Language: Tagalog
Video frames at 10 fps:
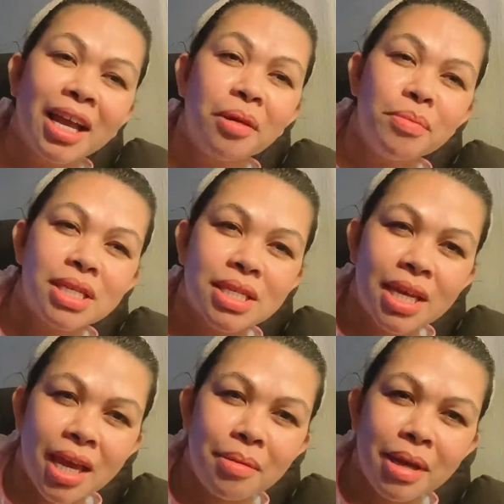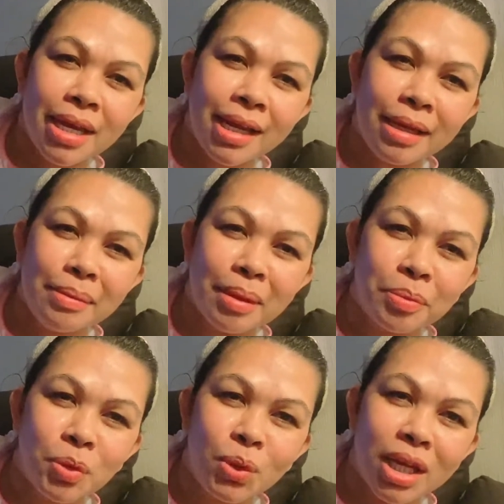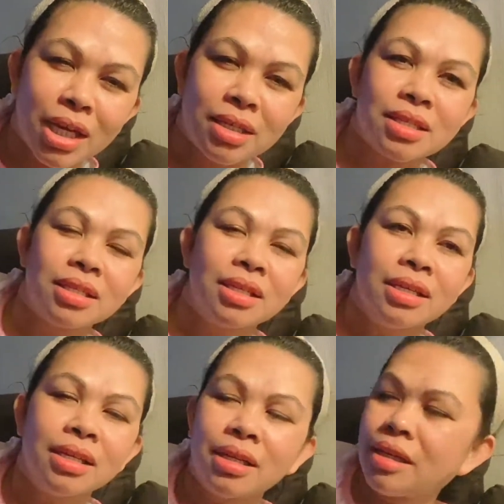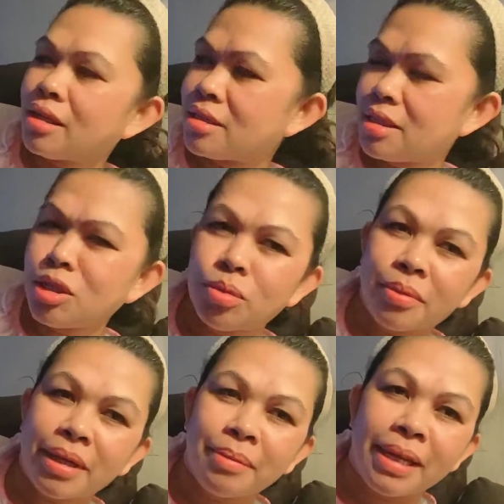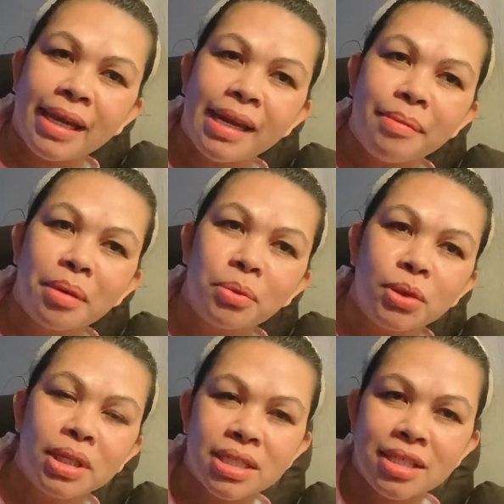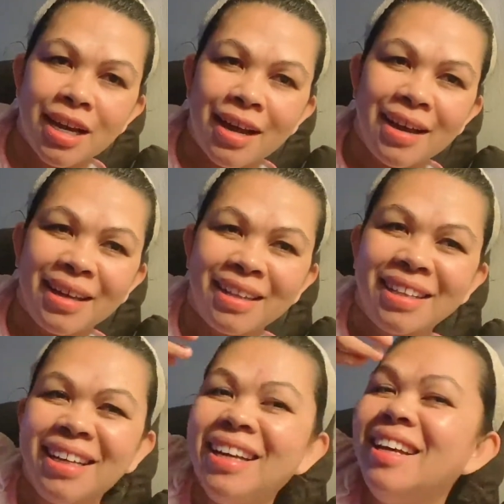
kay Miss Kay, mahilig magpunas. Uh, sino pa ba yung mahilig magpunas dyan? Ano, ano